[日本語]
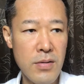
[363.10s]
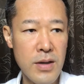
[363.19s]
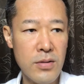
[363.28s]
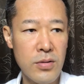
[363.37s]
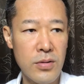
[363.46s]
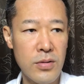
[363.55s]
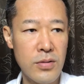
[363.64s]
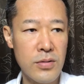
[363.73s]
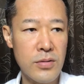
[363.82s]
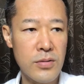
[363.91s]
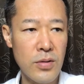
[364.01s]
はこう
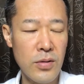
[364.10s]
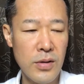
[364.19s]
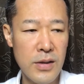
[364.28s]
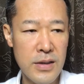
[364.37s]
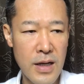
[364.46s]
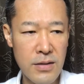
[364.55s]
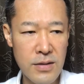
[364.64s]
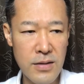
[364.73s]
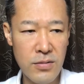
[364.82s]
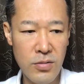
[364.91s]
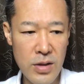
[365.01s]
役
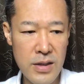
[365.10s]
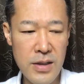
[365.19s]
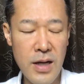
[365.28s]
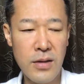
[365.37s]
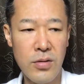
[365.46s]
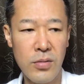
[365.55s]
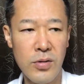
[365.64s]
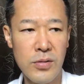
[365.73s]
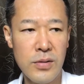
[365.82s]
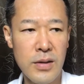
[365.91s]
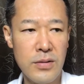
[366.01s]
立つ、これいいなって
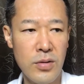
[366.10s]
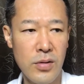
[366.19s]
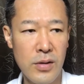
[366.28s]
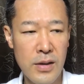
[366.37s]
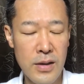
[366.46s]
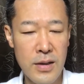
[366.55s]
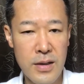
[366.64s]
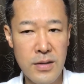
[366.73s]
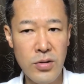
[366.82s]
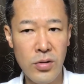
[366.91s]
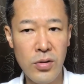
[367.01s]
思うのは
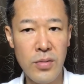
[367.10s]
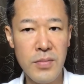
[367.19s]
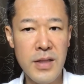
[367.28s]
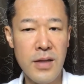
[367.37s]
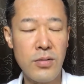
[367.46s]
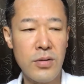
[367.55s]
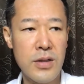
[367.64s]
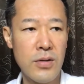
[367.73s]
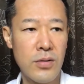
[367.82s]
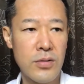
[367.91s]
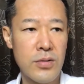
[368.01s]
情報を見た
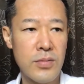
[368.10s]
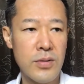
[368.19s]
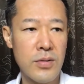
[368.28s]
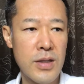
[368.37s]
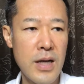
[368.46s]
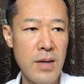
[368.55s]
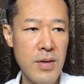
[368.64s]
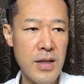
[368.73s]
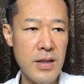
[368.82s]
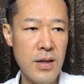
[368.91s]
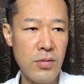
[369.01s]
時の自分のひら
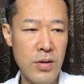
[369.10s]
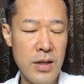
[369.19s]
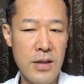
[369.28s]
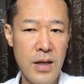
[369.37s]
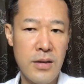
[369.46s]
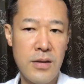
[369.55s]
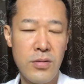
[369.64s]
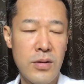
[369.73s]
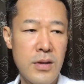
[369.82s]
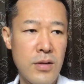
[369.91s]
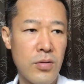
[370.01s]
めきでこれいいなって言っ
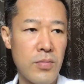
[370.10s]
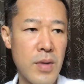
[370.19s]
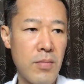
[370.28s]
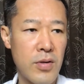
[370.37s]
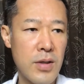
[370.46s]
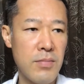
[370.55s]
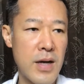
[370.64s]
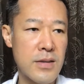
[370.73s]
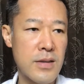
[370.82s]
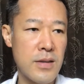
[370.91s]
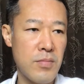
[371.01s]
てこうメモに
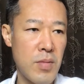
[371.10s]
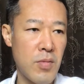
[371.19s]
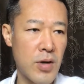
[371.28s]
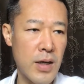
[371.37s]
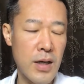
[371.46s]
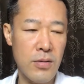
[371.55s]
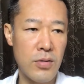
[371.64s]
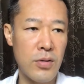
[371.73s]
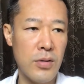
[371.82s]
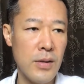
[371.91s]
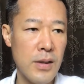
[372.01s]
回していって、メモから
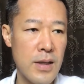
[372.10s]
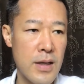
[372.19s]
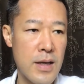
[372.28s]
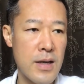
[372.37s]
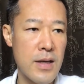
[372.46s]
こう